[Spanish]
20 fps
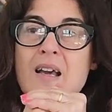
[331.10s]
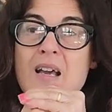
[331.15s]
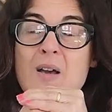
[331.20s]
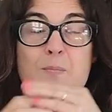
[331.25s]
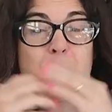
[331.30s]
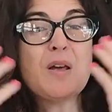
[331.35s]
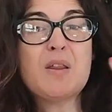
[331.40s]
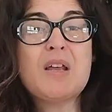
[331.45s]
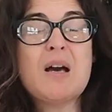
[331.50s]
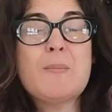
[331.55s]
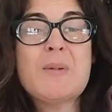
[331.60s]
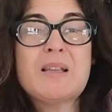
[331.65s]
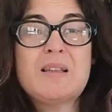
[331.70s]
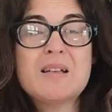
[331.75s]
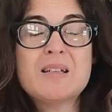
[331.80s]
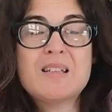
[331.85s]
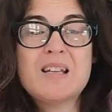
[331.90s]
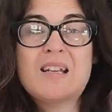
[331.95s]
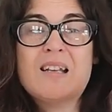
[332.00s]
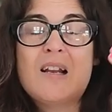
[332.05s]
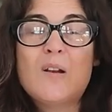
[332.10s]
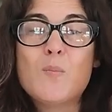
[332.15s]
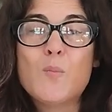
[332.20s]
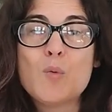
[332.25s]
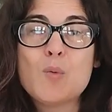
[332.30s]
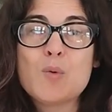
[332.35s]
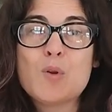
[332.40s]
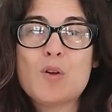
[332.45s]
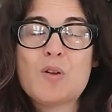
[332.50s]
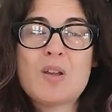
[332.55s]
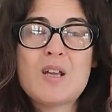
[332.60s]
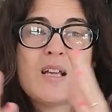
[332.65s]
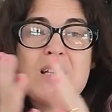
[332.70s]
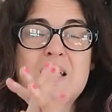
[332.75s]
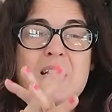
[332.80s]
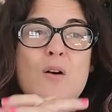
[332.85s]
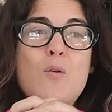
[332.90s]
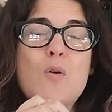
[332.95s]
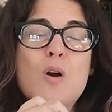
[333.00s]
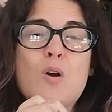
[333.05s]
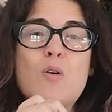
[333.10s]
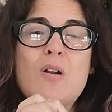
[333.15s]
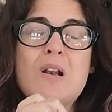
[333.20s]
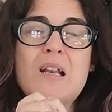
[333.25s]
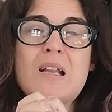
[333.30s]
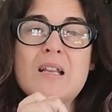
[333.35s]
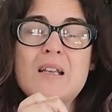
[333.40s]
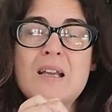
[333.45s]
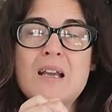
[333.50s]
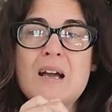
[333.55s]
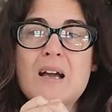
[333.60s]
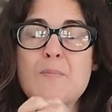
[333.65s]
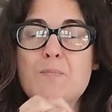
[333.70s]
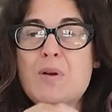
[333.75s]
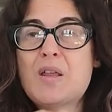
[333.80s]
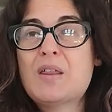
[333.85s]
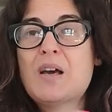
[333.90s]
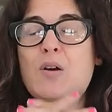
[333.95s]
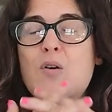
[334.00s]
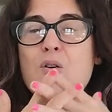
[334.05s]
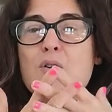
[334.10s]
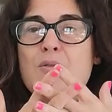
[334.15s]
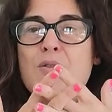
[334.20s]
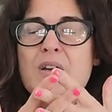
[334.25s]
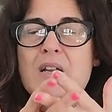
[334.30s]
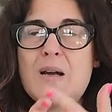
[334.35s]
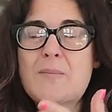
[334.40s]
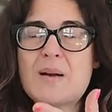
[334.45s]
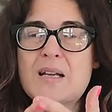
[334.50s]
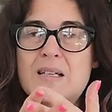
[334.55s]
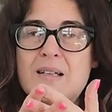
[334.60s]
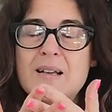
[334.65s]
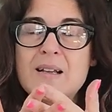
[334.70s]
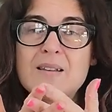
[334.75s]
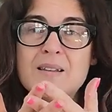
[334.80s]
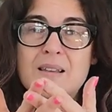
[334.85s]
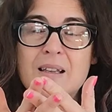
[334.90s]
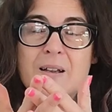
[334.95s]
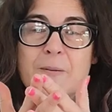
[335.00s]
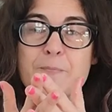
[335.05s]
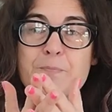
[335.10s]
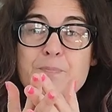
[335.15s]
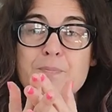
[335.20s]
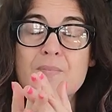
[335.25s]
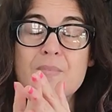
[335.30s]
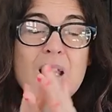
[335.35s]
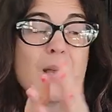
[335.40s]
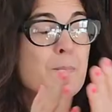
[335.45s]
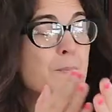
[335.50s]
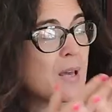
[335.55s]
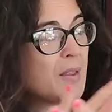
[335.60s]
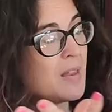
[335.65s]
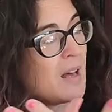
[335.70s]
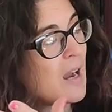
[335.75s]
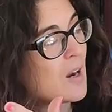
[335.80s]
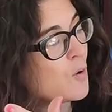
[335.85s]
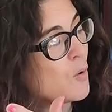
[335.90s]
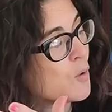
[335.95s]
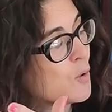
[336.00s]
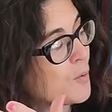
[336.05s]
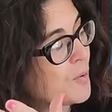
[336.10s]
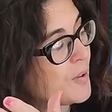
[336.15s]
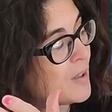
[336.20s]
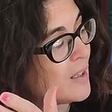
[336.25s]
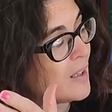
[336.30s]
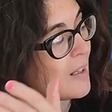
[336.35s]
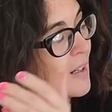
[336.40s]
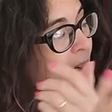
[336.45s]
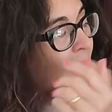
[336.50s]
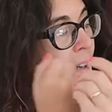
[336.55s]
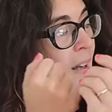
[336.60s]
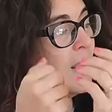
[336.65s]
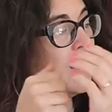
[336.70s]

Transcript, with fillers: empieza a meterse en el mundo de ese juego en línea, empieza a conocer a más gente, empieza a conocer